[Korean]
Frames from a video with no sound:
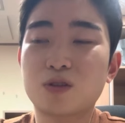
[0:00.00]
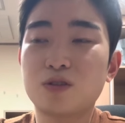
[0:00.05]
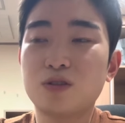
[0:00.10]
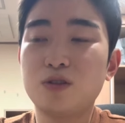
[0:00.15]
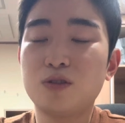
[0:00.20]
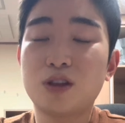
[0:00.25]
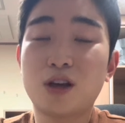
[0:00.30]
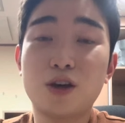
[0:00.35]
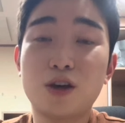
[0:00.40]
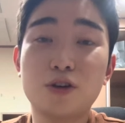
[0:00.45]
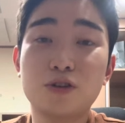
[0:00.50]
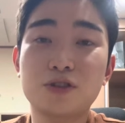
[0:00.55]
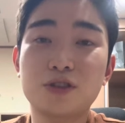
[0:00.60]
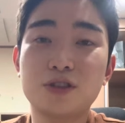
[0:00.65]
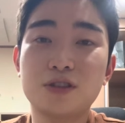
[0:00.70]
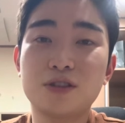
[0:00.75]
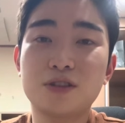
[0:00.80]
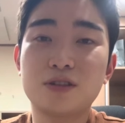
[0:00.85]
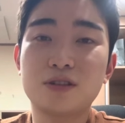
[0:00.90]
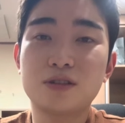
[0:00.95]
이 나
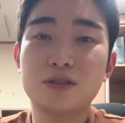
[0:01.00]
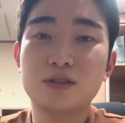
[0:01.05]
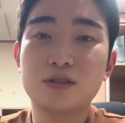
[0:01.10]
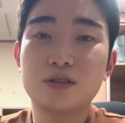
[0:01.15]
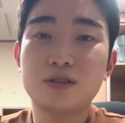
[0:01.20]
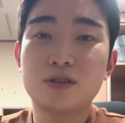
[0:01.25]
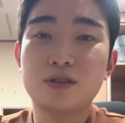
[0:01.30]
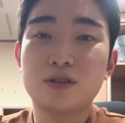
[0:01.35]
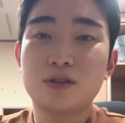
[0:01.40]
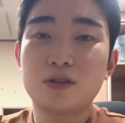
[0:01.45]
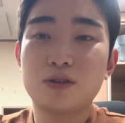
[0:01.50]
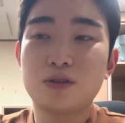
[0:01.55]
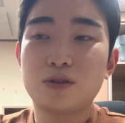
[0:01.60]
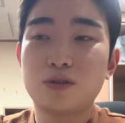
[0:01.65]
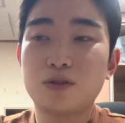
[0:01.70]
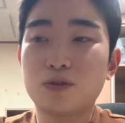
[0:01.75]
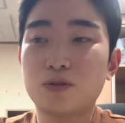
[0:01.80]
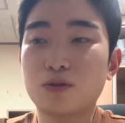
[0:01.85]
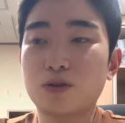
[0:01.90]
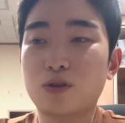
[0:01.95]
역시
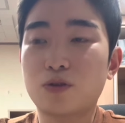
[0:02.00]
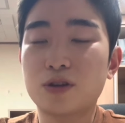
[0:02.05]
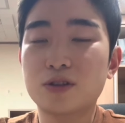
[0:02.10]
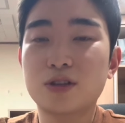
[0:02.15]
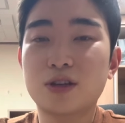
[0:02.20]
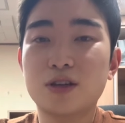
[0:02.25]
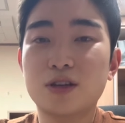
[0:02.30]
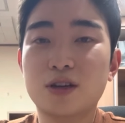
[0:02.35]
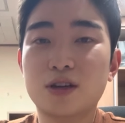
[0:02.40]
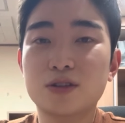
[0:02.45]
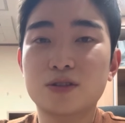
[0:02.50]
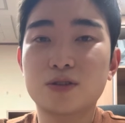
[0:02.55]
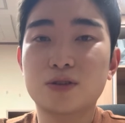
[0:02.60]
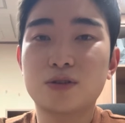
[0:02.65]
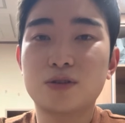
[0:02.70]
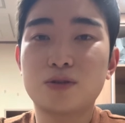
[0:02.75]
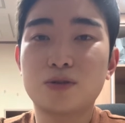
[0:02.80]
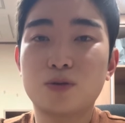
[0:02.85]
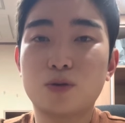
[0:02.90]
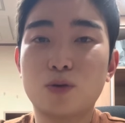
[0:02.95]
그냥 회사에
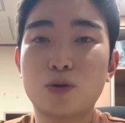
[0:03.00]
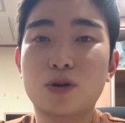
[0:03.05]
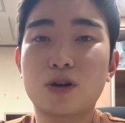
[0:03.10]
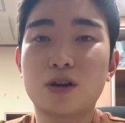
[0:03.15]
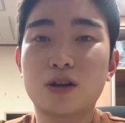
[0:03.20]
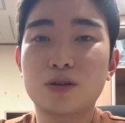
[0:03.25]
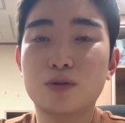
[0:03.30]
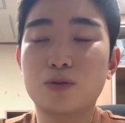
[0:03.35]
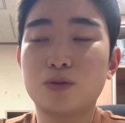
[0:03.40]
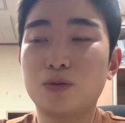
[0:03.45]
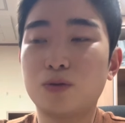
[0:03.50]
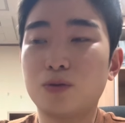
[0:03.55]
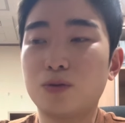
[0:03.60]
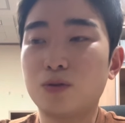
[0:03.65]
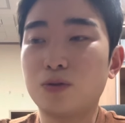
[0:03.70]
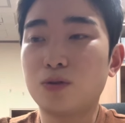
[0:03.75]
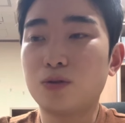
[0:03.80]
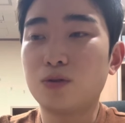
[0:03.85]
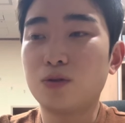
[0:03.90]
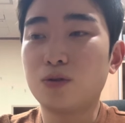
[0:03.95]
가서 옷 갈아입고
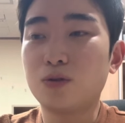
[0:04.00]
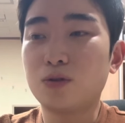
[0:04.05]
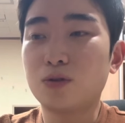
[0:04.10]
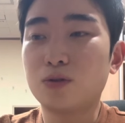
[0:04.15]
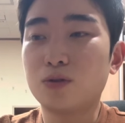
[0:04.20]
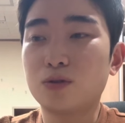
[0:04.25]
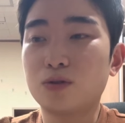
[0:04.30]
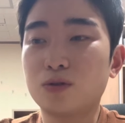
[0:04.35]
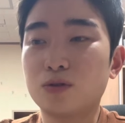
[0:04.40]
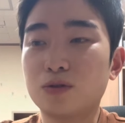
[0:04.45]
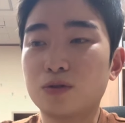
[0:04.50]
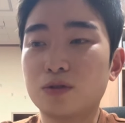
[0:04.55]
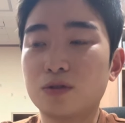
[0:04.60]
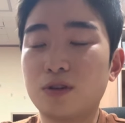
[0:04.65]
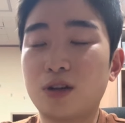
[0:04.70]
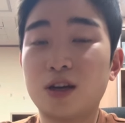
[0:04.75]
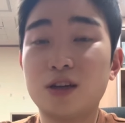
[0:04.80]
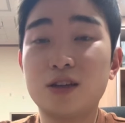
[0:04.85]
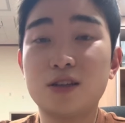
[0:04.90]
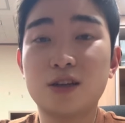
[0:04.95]

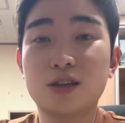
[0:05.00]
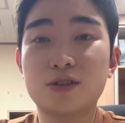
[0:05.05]
라인에